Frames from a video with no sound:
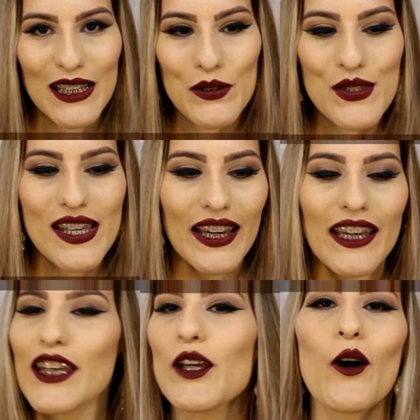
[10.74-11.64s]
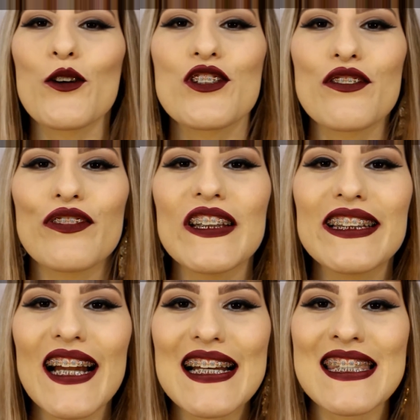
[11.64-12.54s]
Deus. E hoje vim uhum.
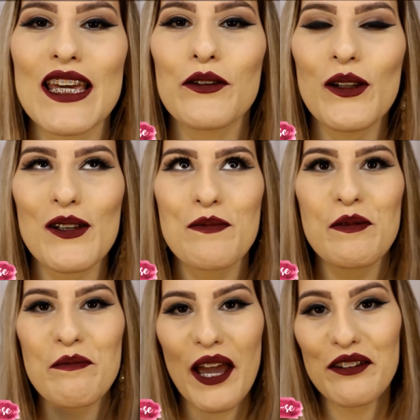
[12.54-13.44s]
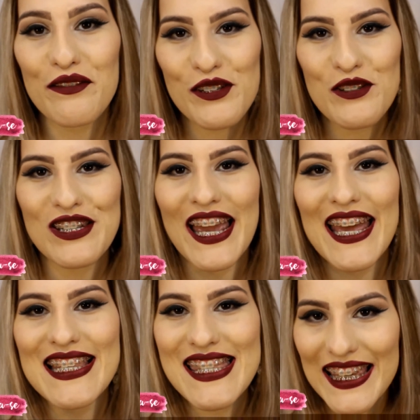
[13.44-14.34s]
trazer o nosso primeiro vídeo de
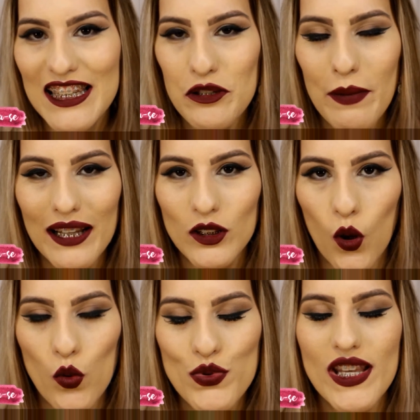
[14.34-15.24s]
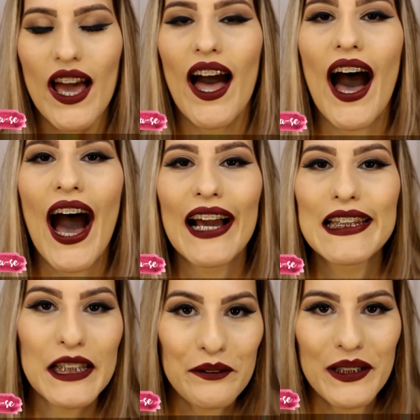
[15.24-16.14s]
resenha de batons
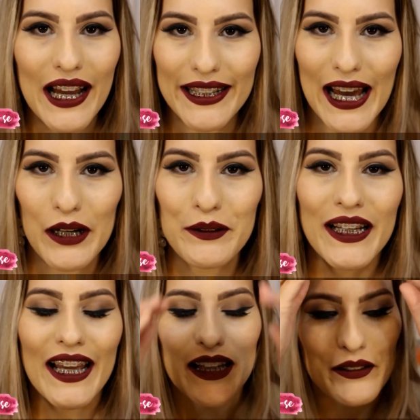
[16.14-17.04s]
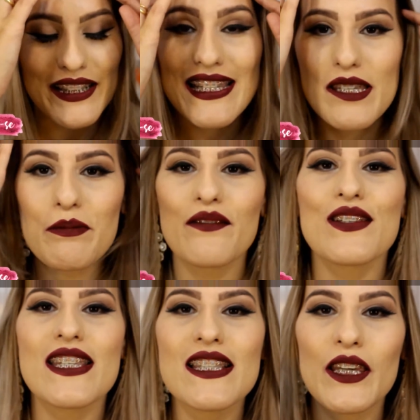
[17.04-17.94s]
aqui no canal. Eu queria dizer pra
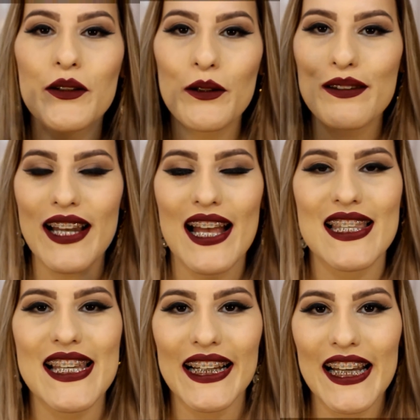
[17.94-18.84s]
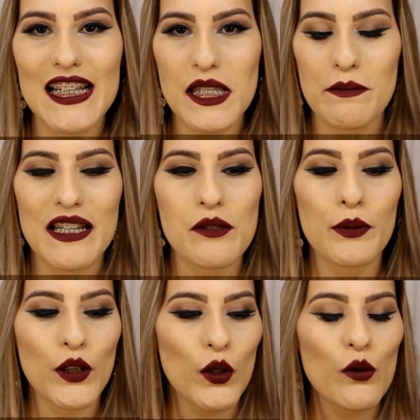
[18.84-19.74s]
vocês que eu não trazia antes, meninas,
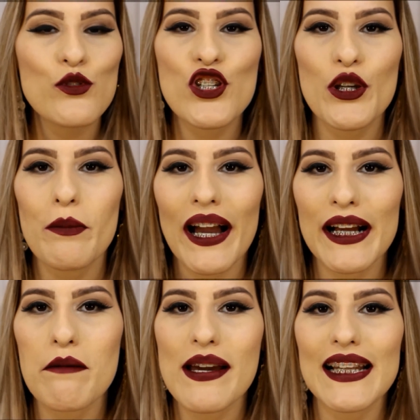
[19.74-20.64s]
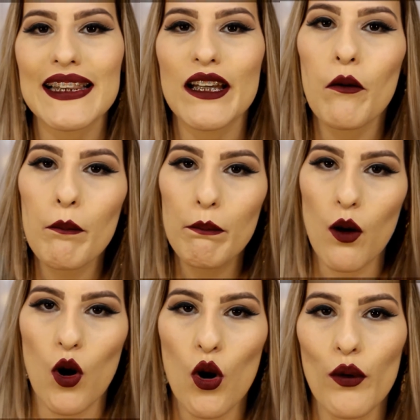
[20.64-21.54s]
porque eu não tinha uma câmera tão
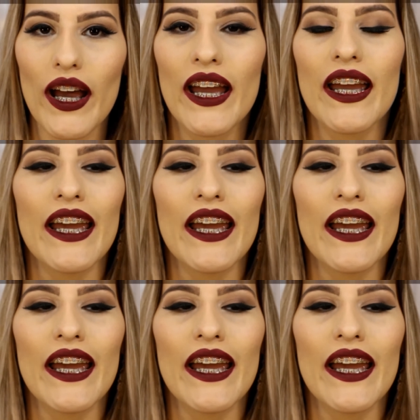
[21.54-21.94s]
boa.